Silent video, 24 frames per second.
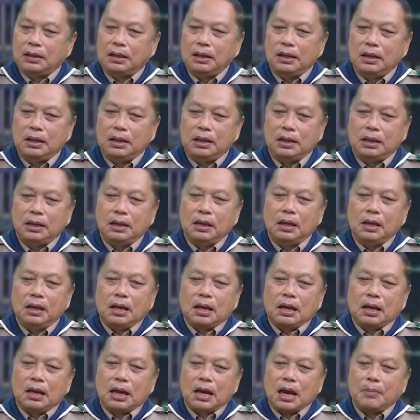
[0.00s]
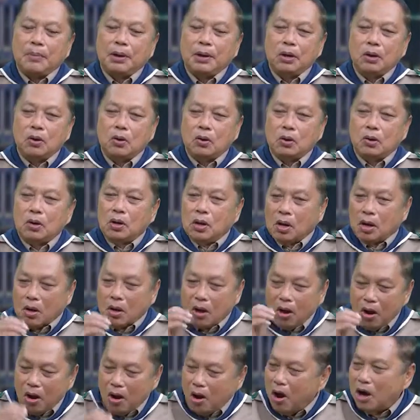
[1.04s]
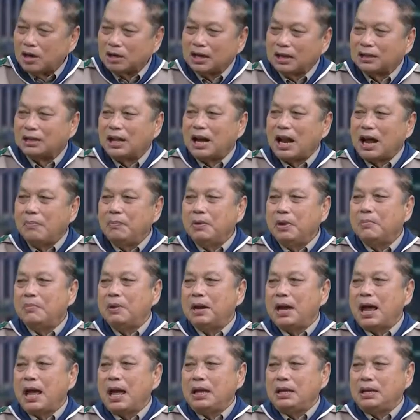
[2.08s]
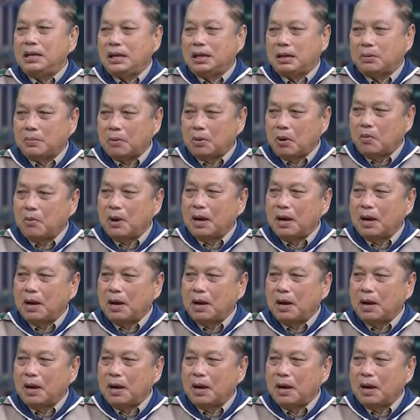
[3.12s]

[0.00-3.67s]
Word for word: ที่กาดมันดุก็ออกจากสนามบินไม่ได้อีก เพ